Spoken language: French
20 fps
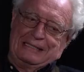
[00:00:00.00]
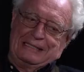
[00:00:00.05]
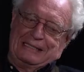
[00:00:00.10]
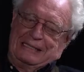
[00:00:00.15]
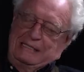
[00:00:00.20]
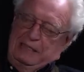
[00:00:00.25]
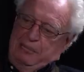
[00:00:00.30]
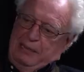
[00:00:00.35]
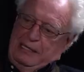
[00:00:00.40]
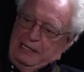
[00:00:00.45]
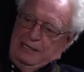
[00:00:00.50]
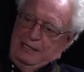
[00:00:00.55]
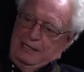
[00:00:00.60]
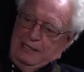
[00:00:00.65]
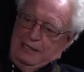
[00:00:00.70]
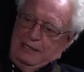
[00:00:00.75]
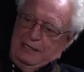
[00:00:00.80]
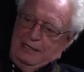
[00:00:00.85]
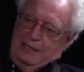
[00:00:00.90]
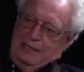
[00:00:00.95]
Si
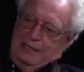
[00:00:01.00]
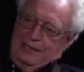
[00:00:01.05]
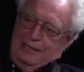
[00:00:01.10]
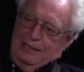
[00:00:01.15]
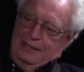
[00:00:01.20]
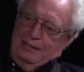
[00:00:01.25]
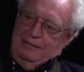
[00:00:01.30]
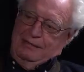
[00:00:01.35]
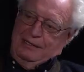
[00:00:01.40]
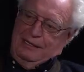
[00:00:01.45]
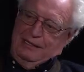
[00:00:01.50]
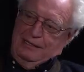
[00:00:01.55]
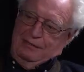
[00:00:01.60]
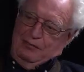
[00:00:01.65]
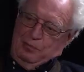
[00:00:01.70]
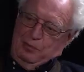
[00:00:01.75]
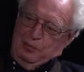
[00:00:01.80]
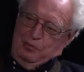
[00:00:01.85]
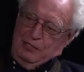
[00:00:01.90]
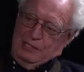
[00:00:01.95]
Biden arrive
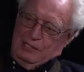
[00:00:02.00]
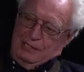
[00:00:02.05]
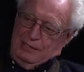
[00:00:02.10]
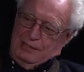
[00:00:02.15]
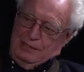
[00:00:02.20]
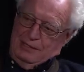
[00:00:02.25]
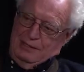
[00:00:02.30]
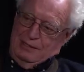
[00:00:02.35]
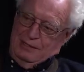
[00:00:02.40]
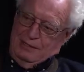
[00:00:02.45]
au pouvoir,